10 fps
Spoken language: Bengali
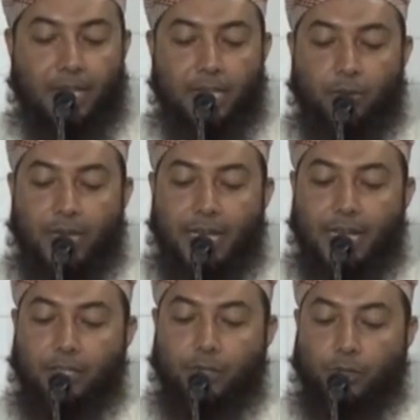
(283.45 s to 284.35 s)
কিন্তু
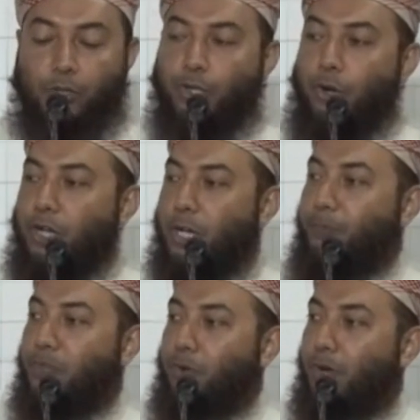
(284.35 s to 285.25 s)
এটাকে যত
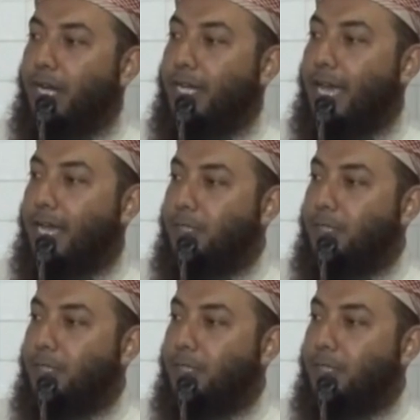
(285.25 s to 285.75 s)
সংক্ষিপ্ত করে নিয়ে